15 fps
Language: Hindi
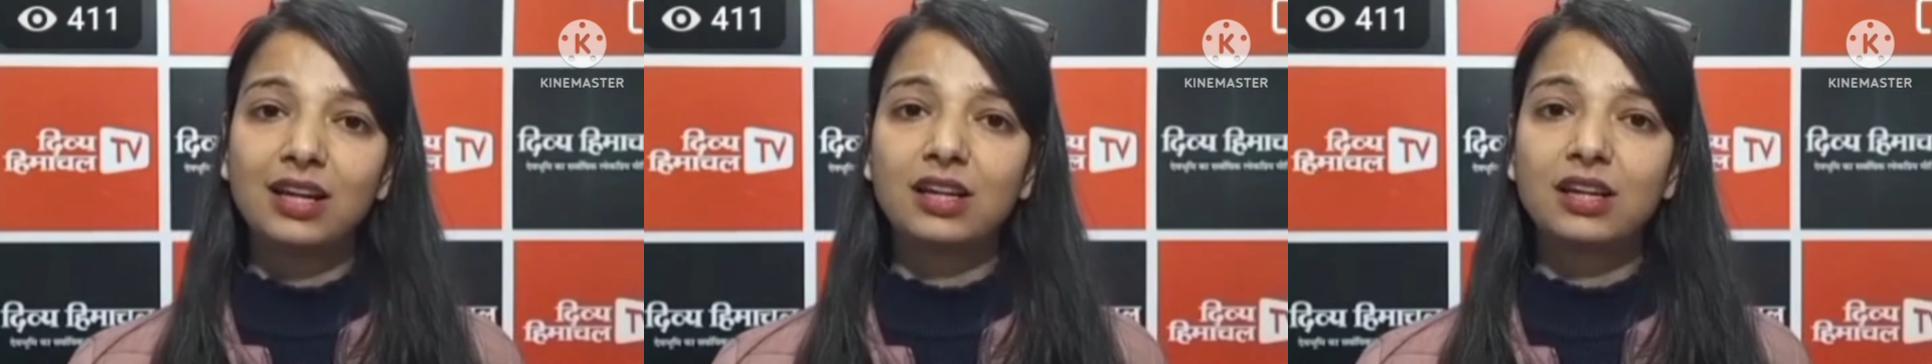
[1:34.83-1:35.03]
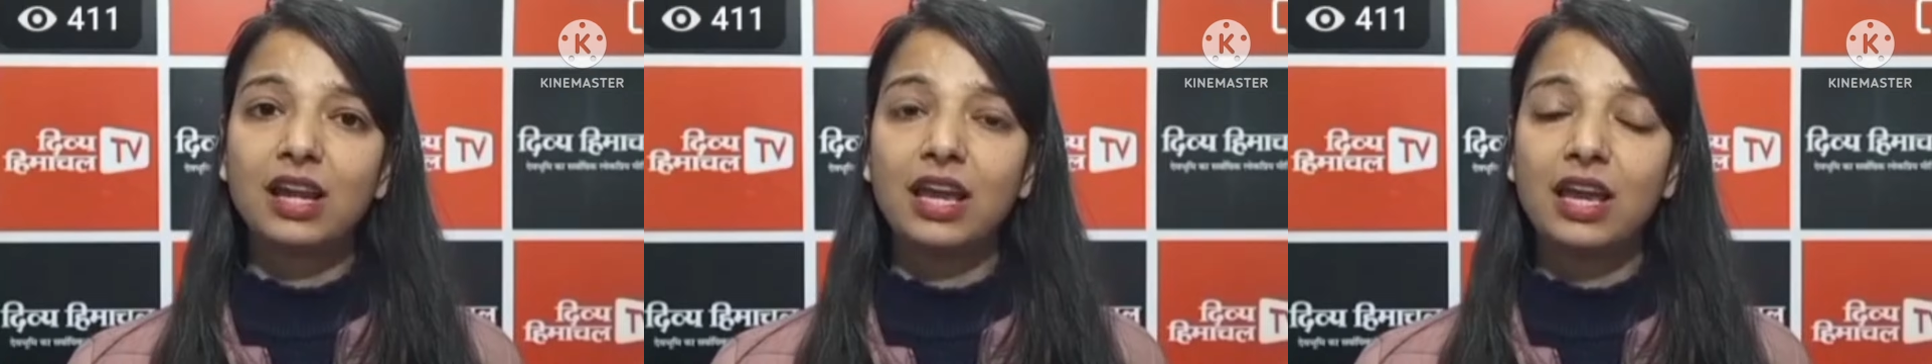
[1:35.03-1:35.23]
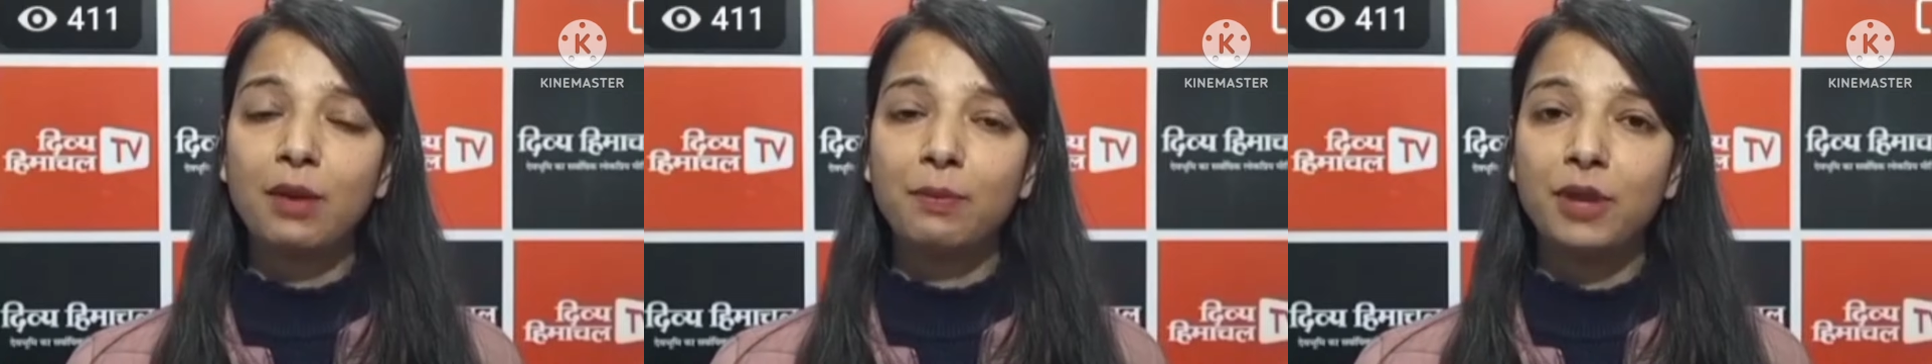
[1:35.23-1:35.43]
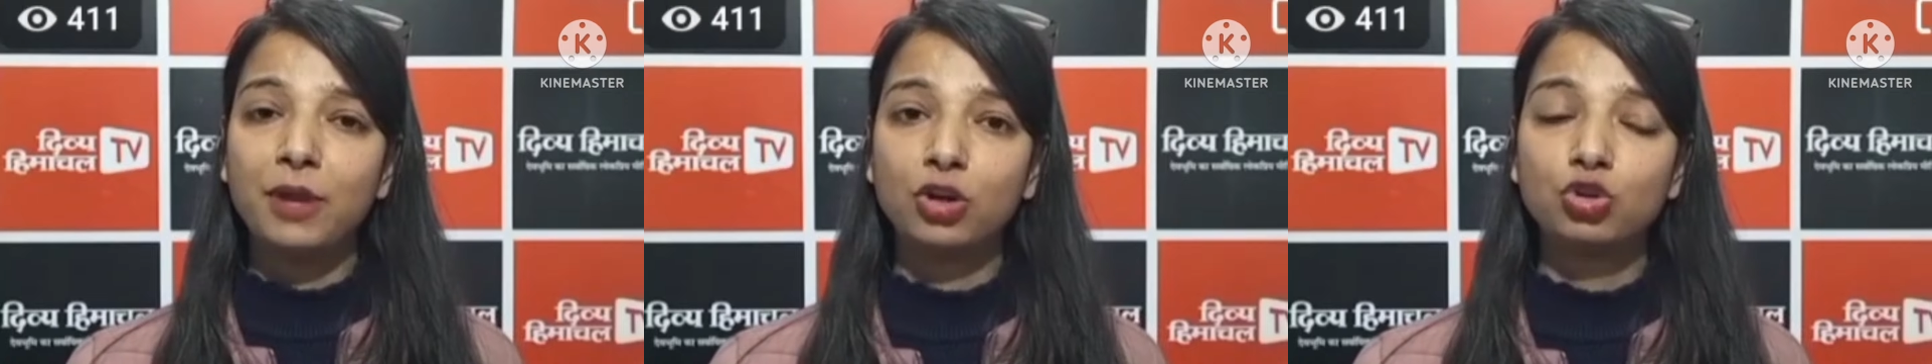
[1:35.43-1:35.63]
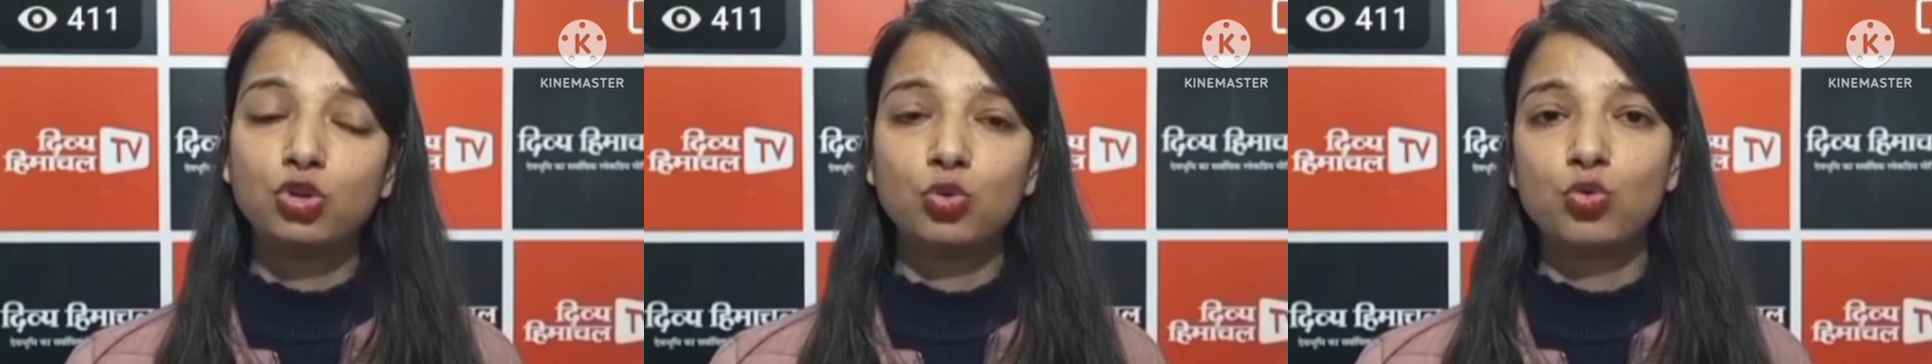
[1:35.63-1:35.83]
कर रहे
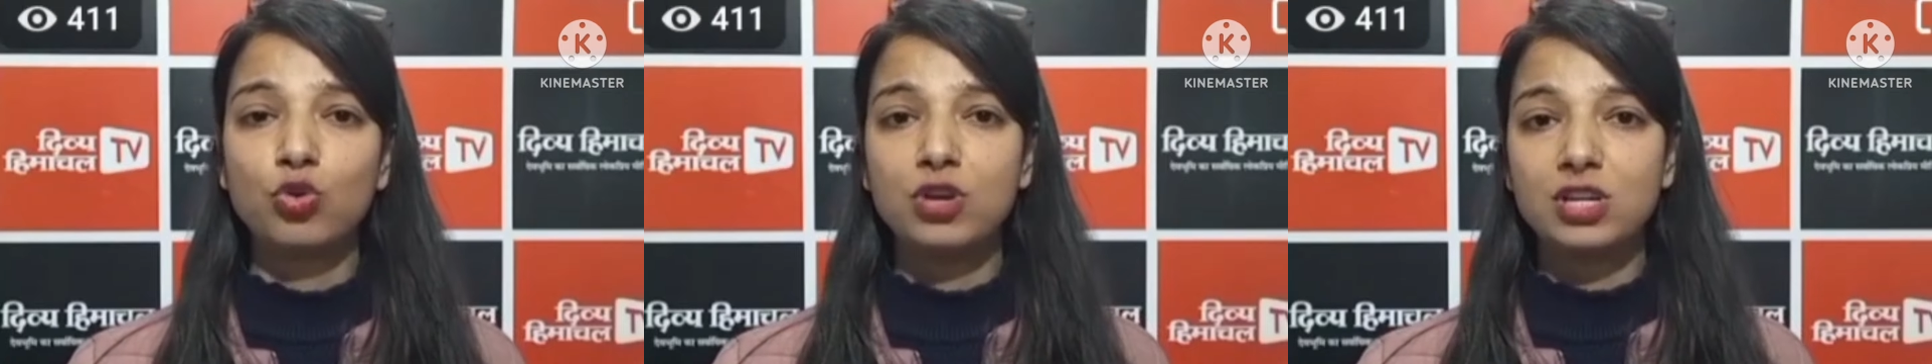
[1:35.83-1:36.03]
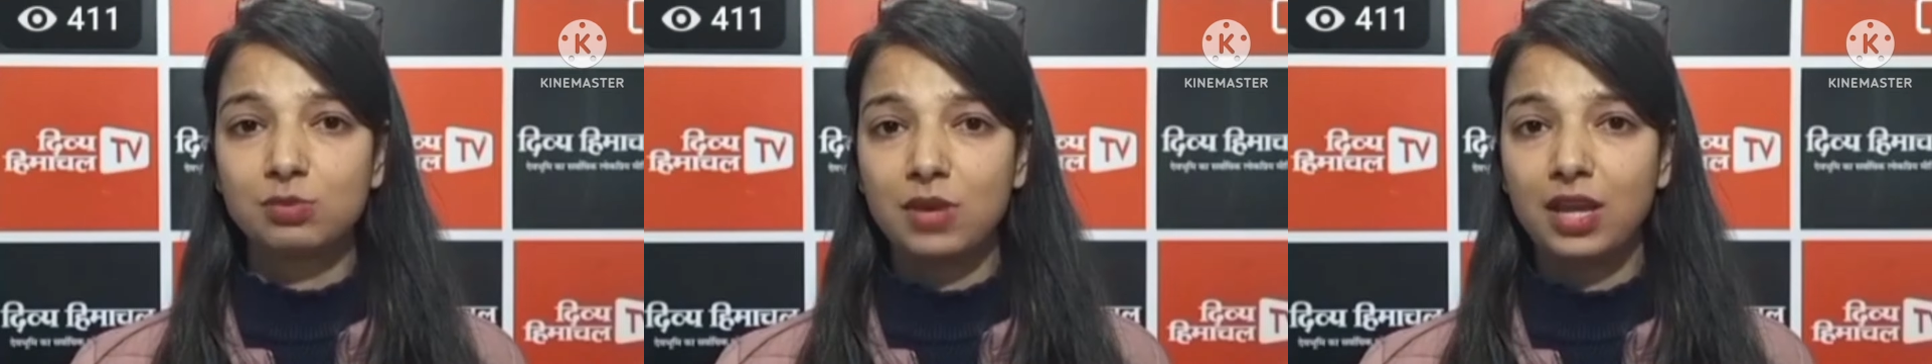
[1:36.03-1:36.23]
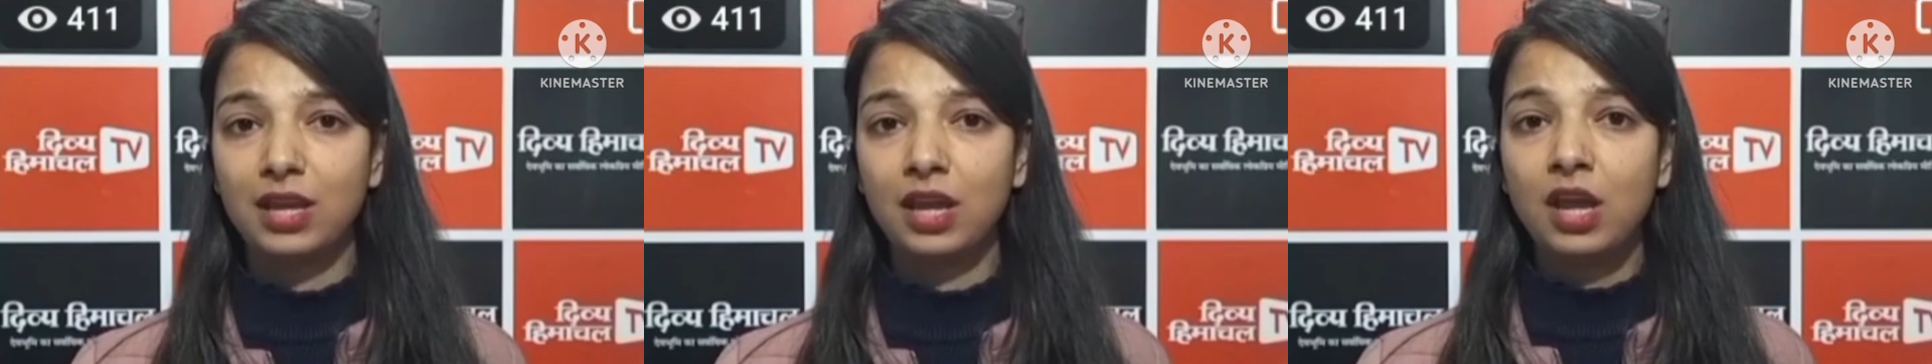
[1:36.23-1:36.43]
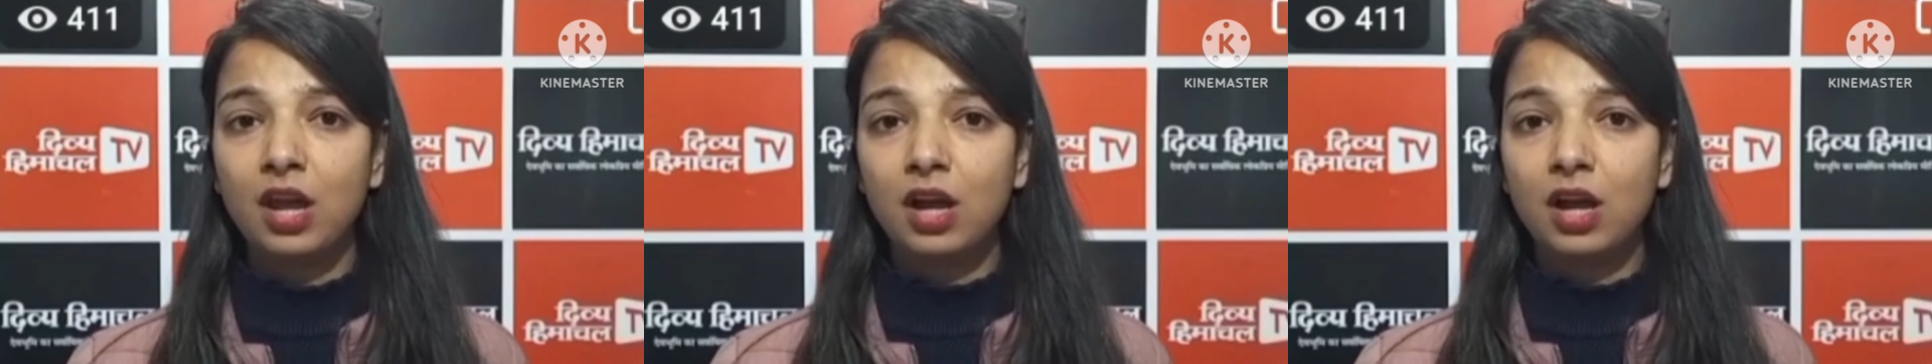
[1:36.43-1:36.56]
अभ्यर्थियों को इसमें